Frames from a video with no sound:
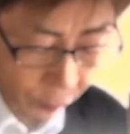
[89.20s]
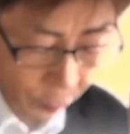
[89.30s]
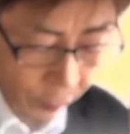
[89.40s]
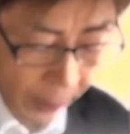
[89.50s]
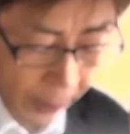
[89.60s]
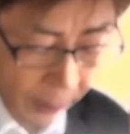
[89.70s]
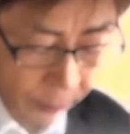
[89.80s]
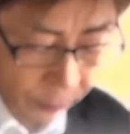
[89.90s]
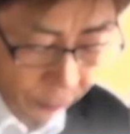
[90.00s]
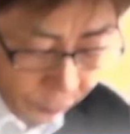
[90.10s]
何
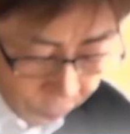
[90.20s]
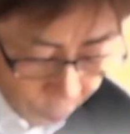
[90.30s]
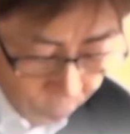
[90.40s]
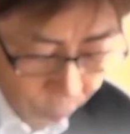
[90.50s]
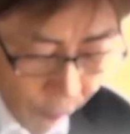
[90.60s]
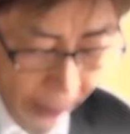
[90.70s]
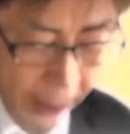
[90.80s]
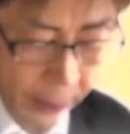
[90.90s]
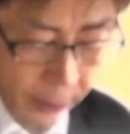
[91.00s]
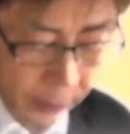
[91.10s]
しろ10両
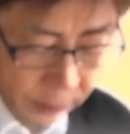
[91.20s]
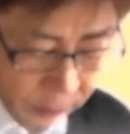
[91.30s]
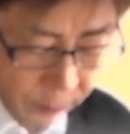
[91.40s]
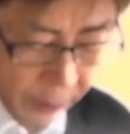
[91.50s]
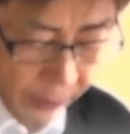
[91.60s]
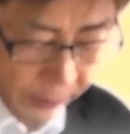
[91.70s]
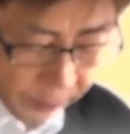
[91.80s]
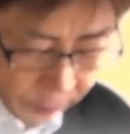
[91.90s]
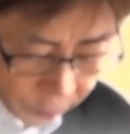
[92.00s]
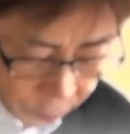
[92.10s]
以上の金
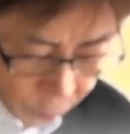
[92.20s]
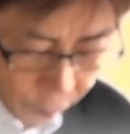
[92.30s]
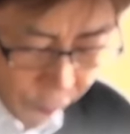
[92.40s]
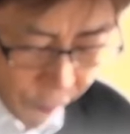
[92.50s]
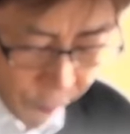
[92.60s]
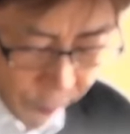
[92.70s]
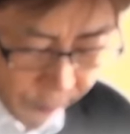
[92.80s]
高になれば